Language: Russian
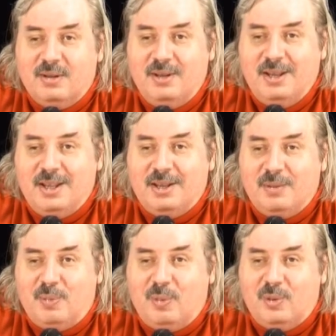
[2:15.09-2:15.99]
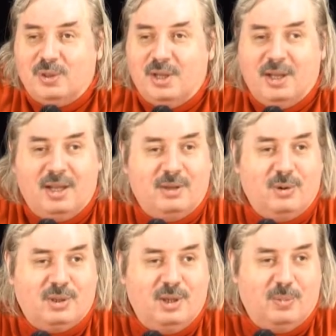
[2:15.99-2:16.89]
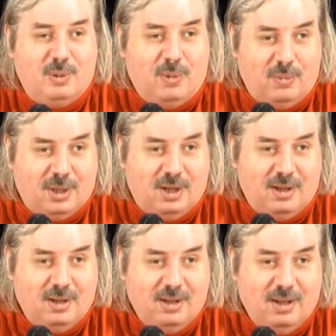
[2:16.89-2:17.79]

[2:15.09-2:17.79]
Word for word: легенда по поводу слона и трех слепых, помните, да?